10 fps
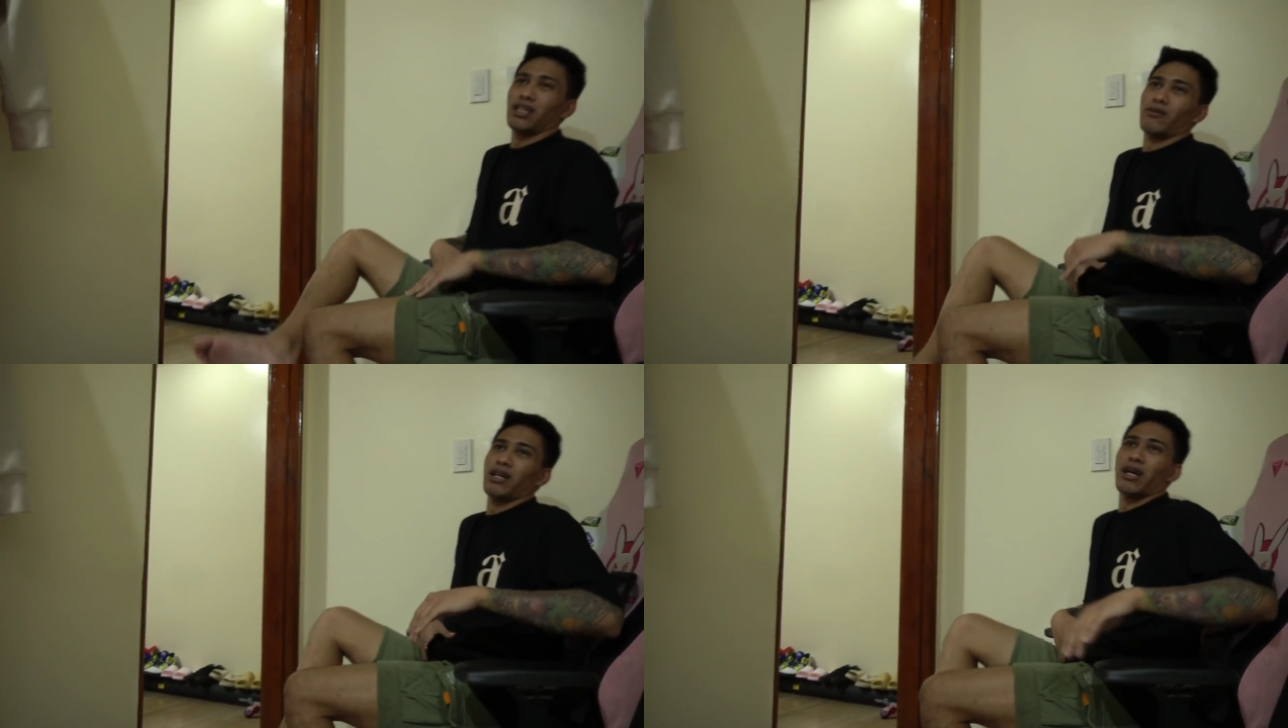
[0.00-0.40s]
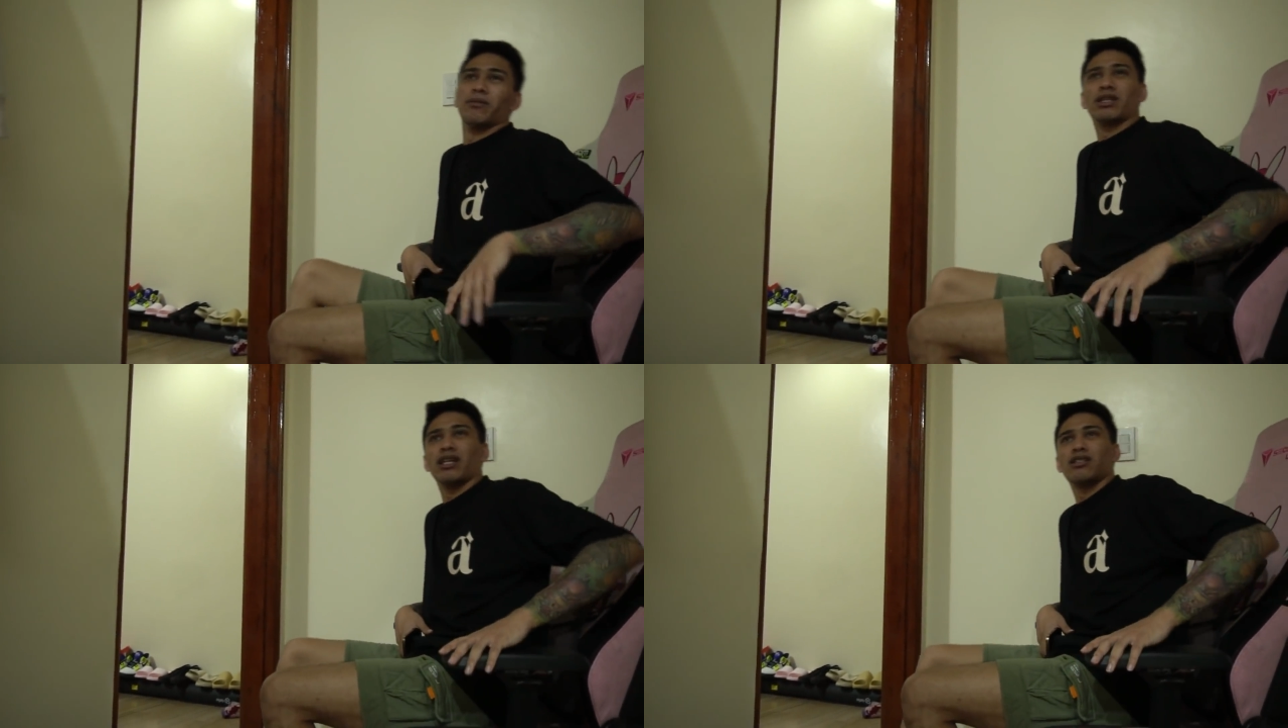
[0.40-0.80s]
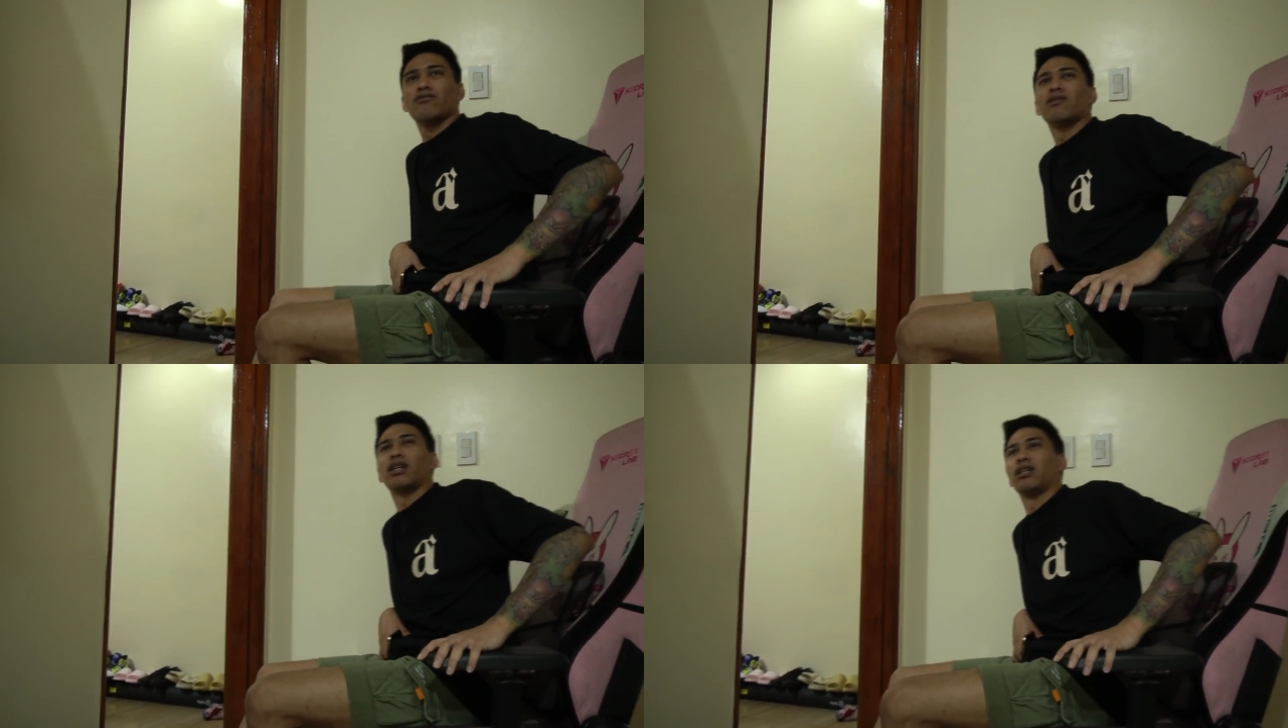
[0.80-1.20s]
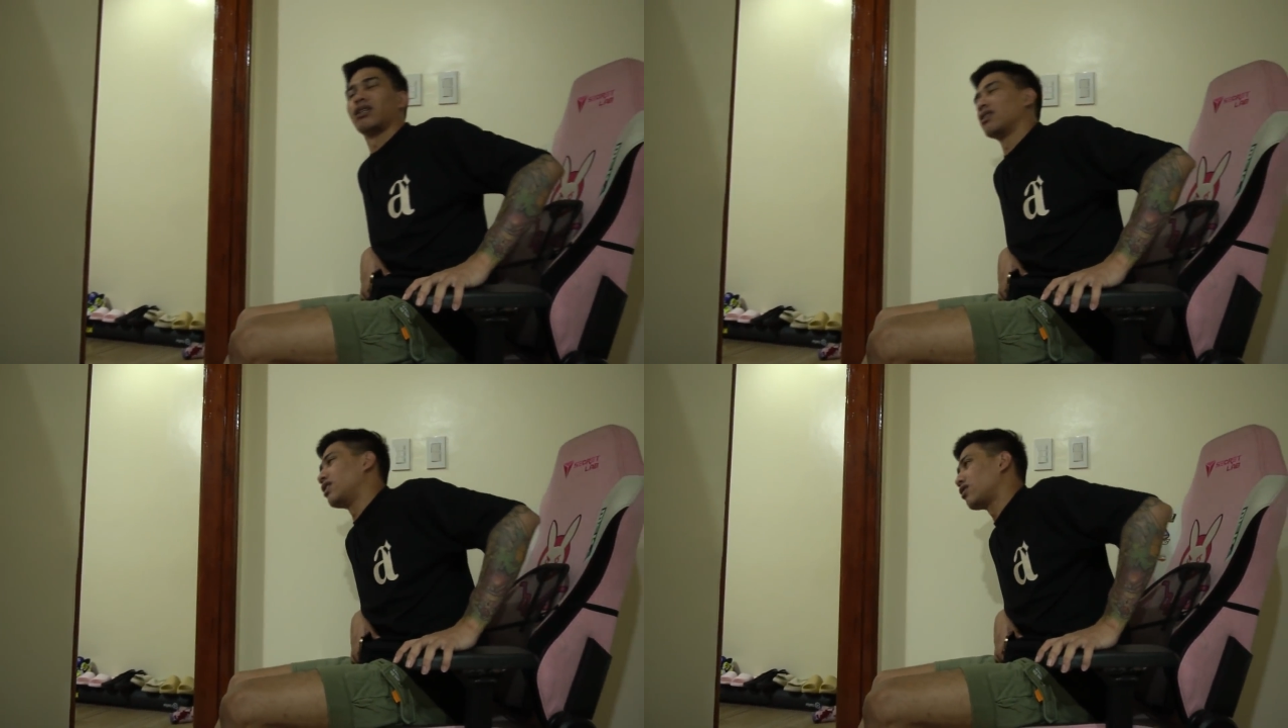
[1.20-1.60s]
ginawa namin guys, yung mga
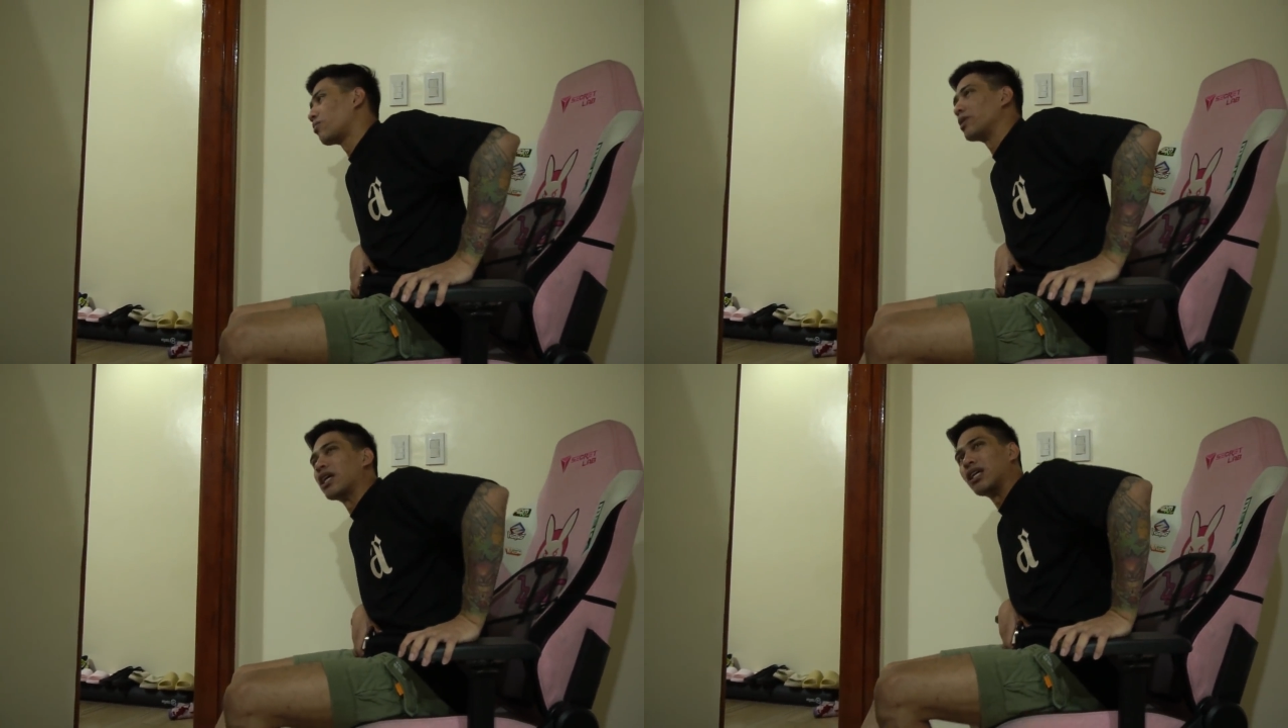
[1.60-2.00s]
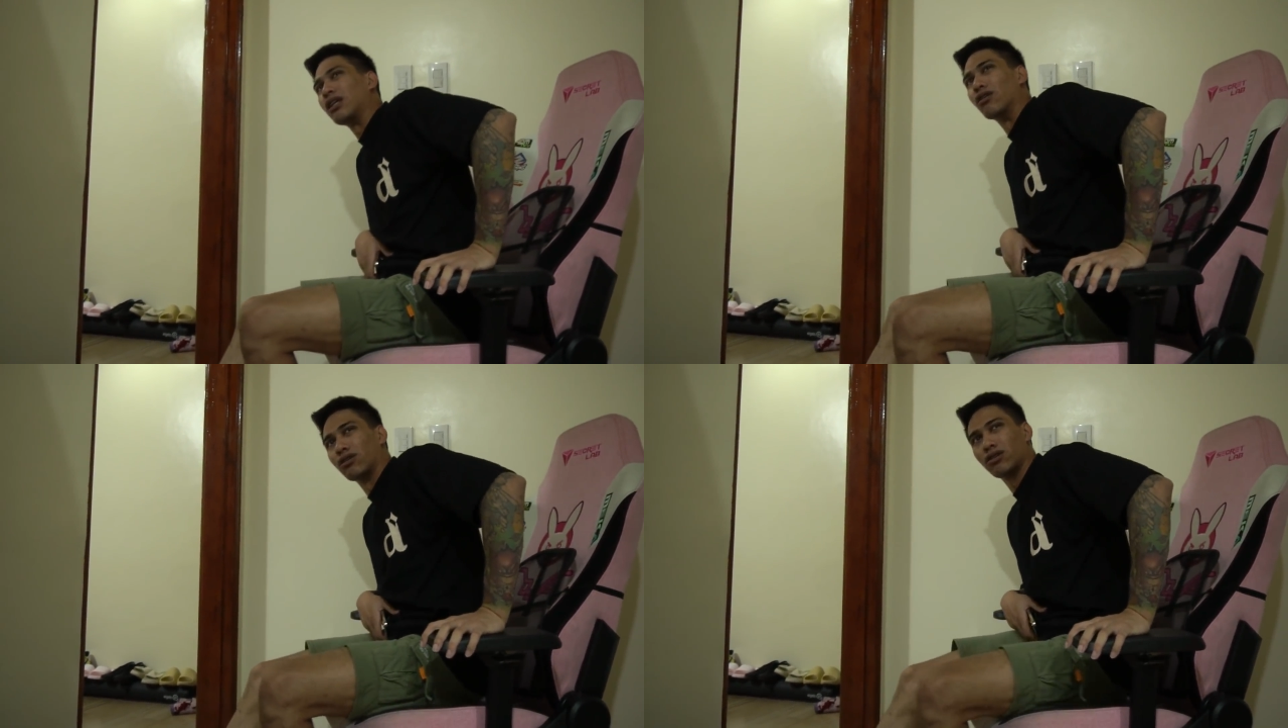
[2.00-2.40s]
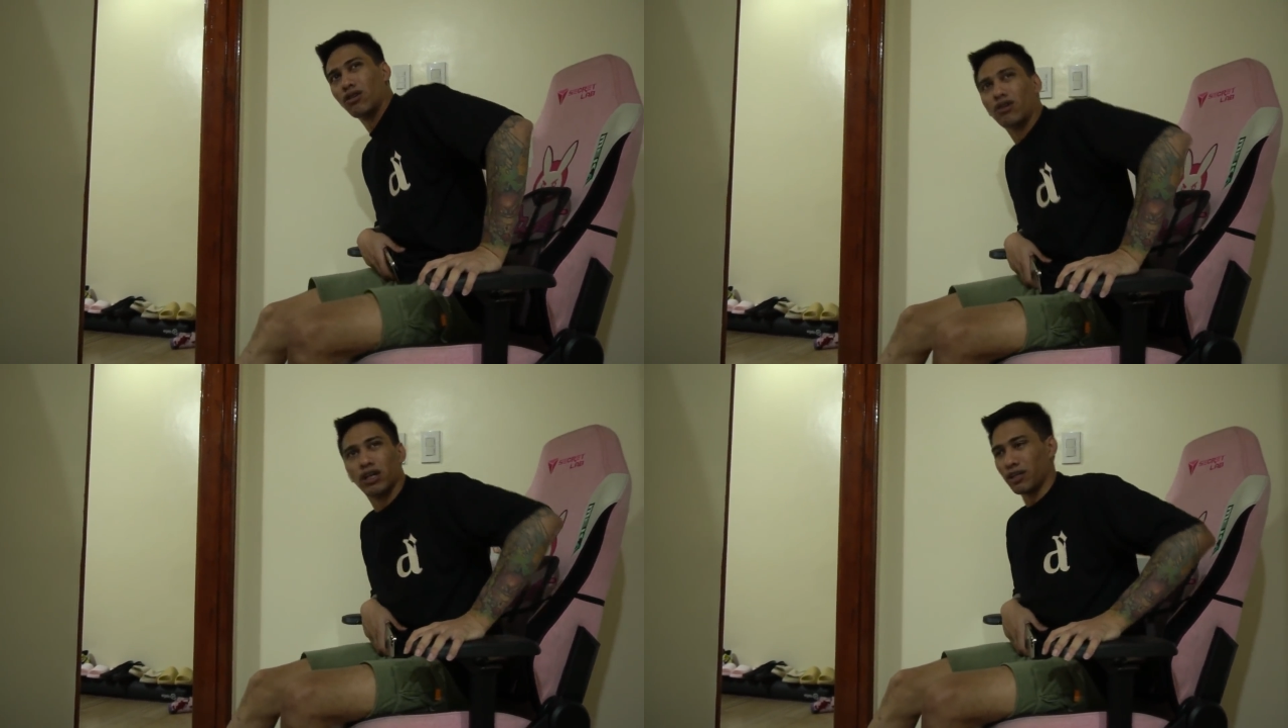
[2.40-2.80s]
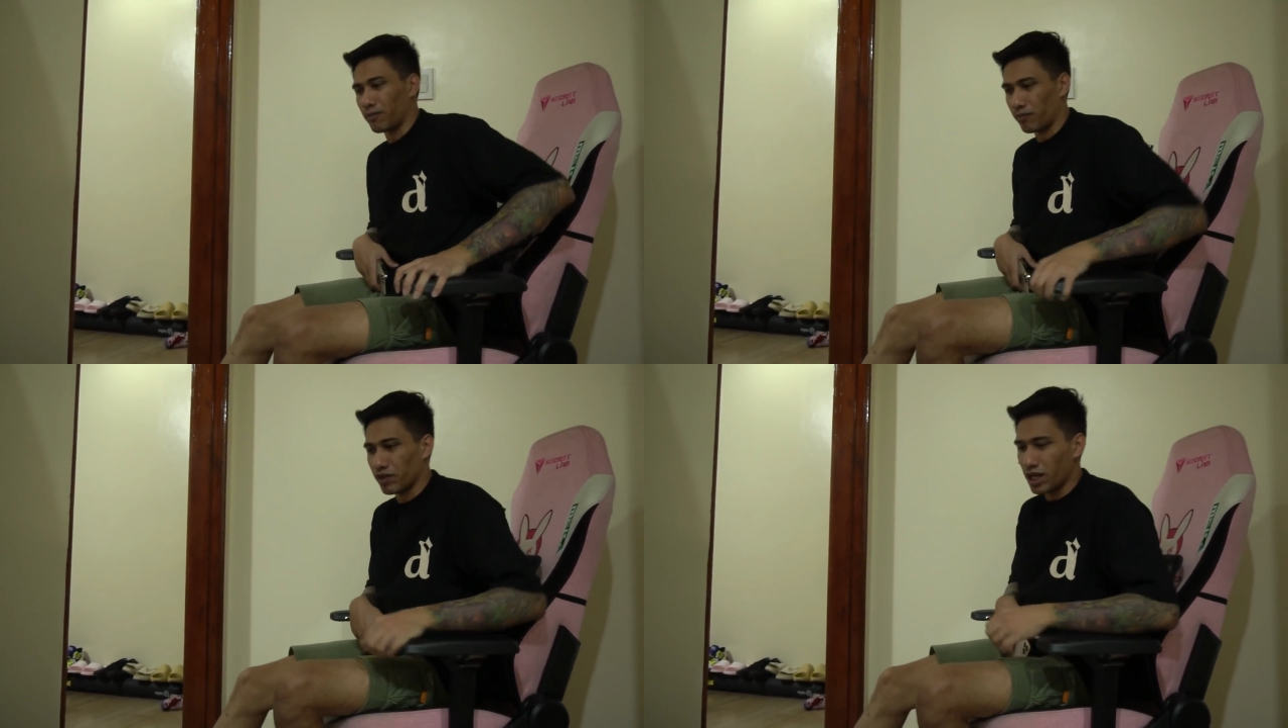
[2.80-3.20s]
di ko pinahilot, okay?
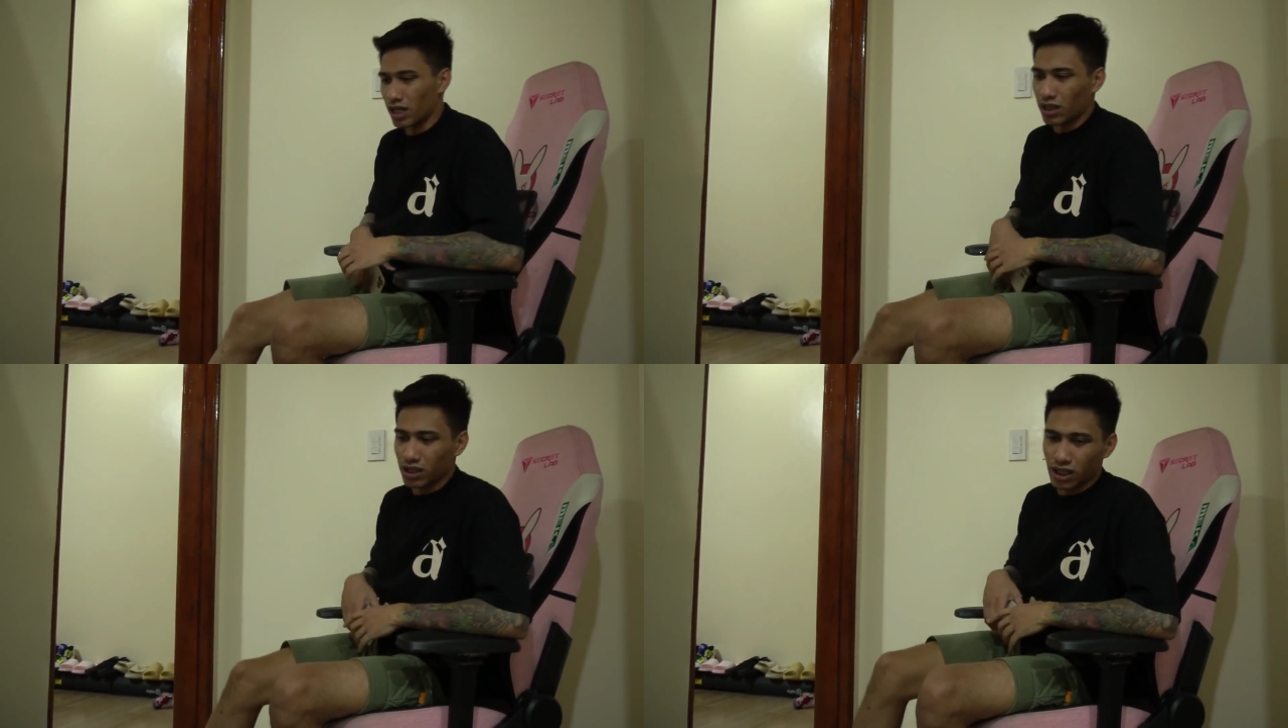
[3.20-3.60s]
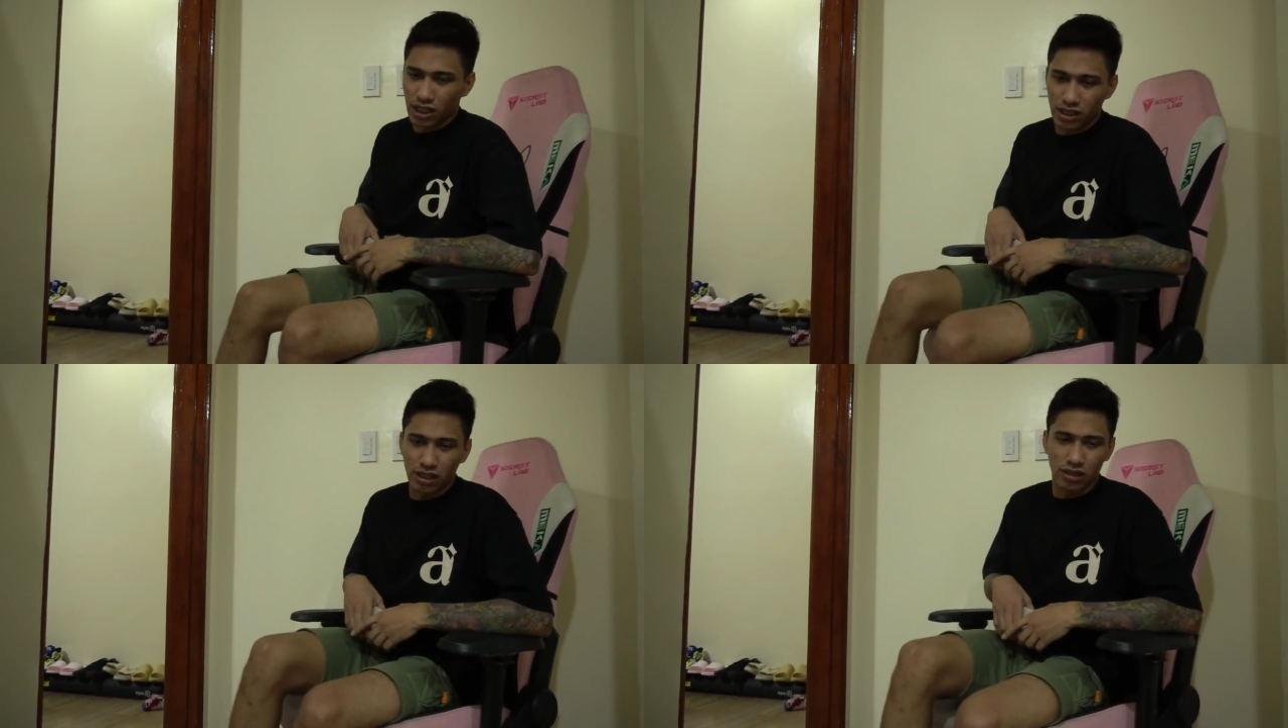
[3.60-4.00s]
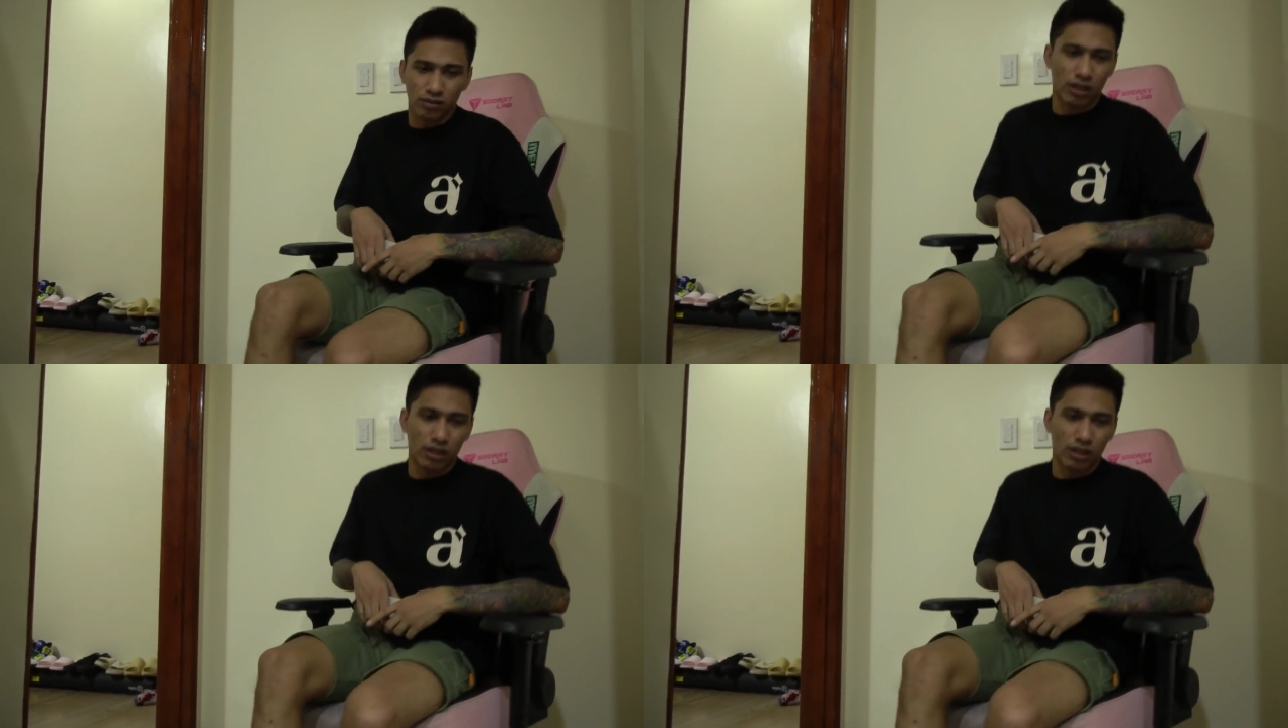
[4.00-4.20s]
Ang technique kasi dito